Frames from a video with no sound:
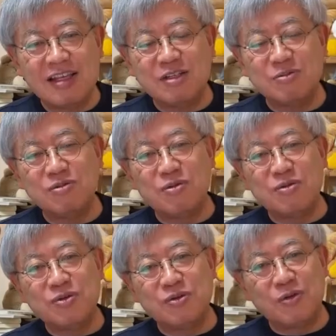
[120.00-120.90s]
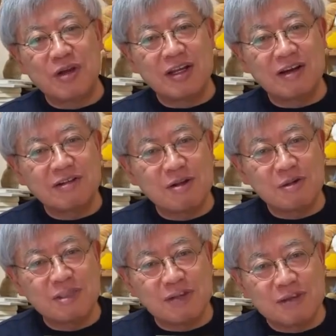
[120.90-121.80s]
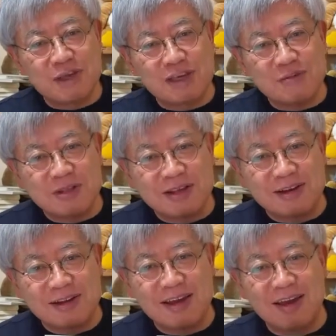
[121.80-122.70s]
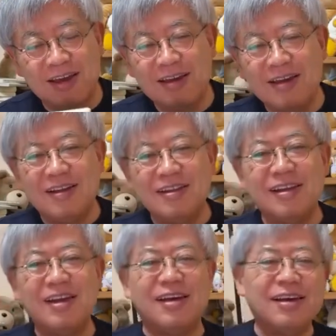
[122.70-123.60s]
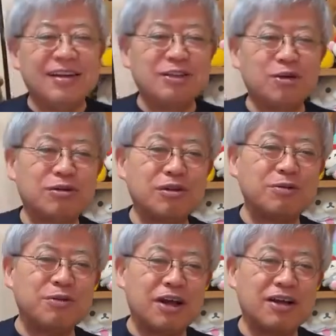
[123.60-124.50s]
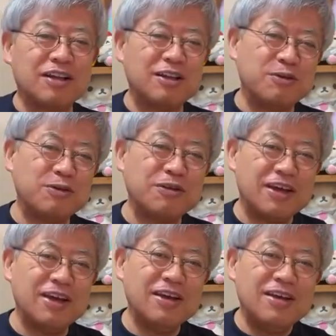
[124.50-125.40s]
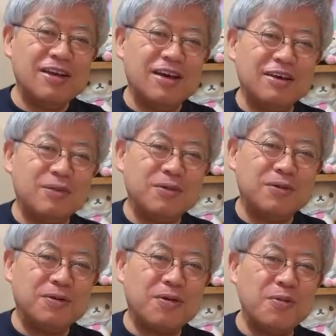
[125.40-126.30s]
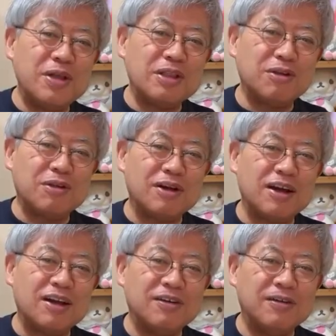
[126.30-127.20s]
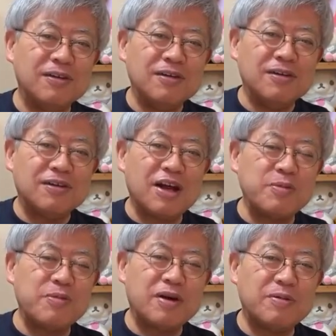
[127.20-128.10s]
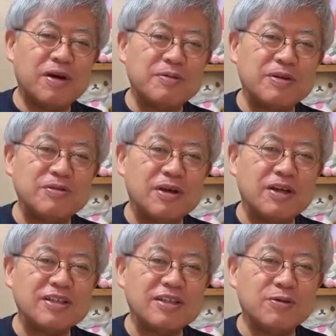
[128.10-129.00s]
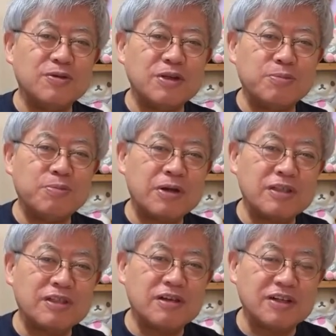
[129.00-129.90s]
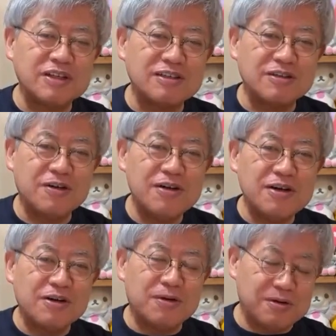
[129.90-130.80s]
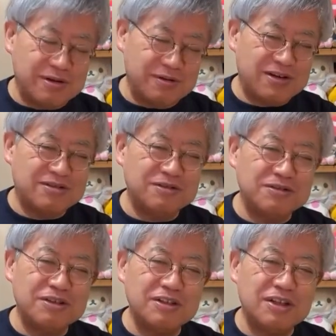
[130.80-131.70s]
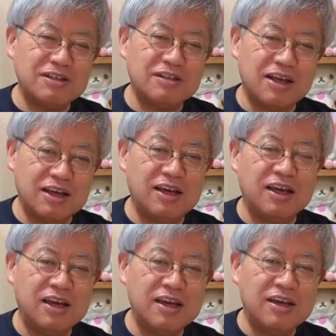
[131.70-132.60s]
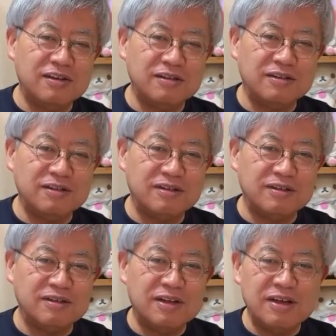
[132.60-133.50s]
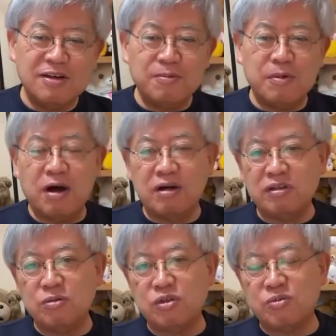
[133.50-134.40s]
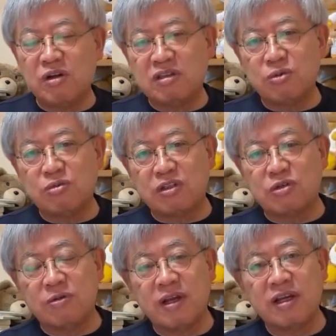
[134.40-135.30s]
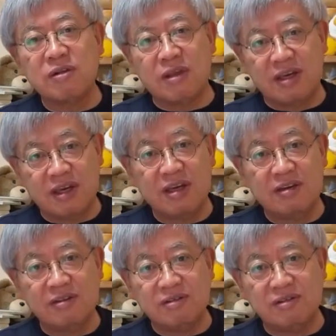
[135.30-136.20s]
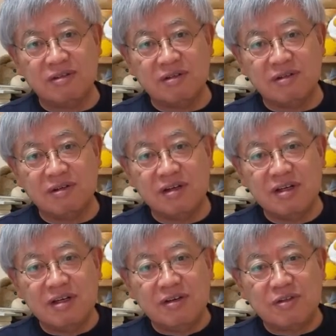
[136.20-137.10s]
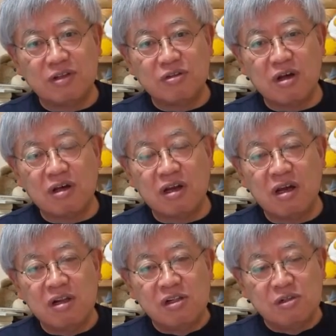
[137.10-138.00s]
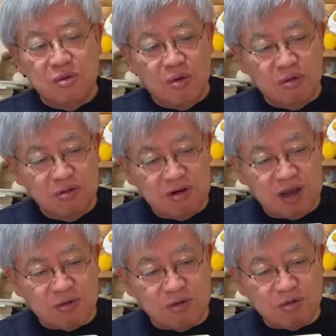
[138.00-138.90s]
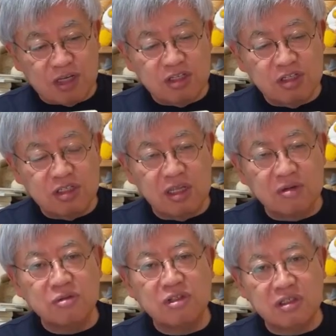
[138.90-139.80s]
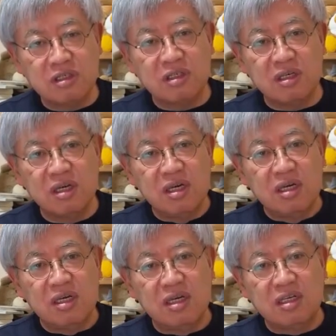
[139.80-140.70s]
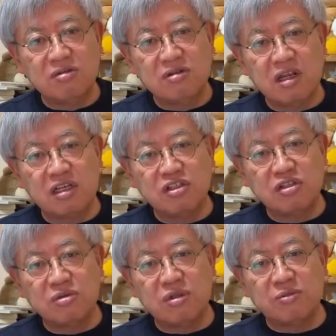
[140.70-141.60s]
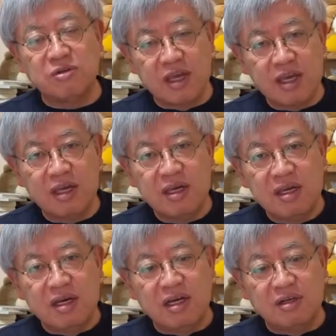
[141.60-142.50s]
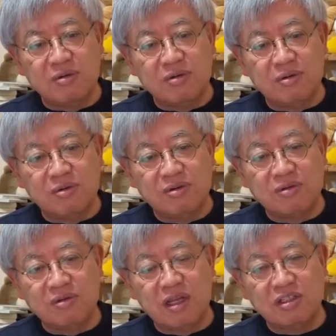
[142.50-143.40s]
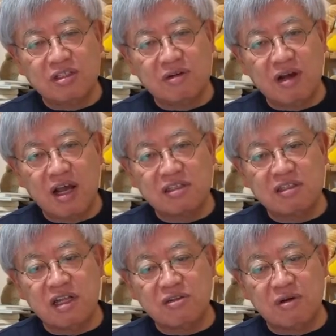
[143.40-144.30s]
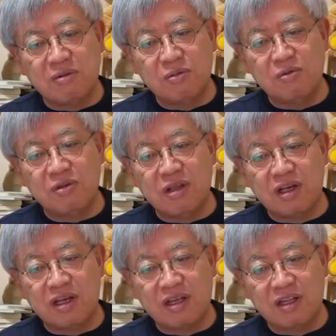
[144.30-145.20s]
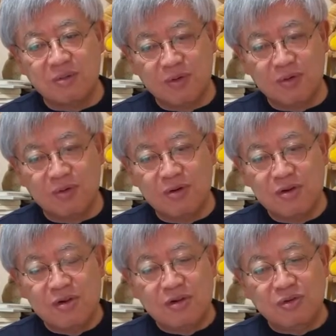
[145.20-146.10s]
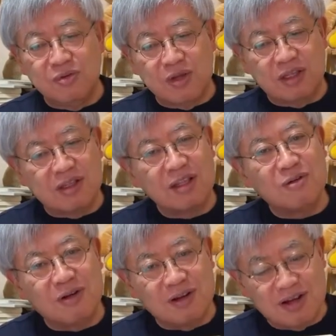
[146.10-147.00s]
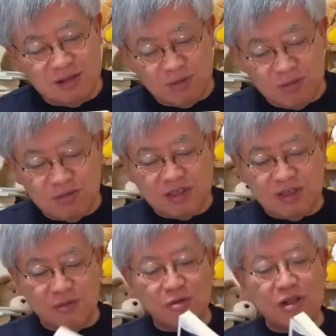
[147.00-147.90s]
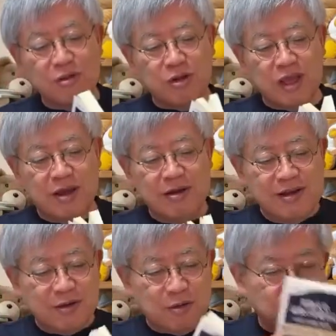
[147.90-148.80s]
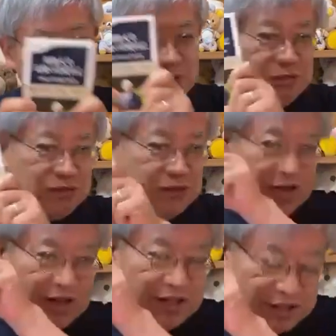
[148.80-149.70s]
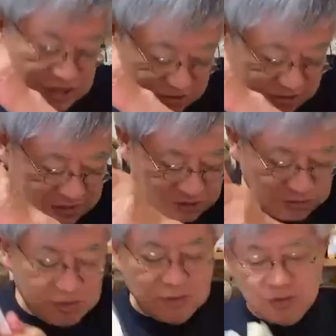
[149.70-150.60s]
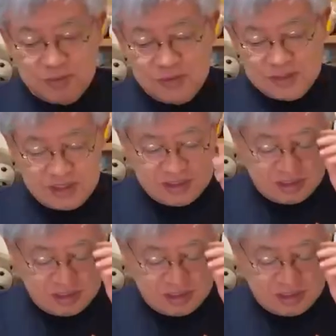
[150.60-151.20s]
ね、自分の行動を乗っけなくなりましたよね、宮殿下ね。で、ちょっとでもなんかで乗るとね、あのー、コメント欄があの、カピバラバーベキューの話でこう、いっぱいになっちゃうわけですよ。これは苦しいですね。うん。まあ、自分がやったことはしょうがないけどね。うん。だから、本来こういうことは気にしてるし、えー、971章でもね、あの、相談してるはずだとは思うんだけれども、どうもやってんのかなと思うんですけど、これでもね、この本でね、実はすごいこと見つけ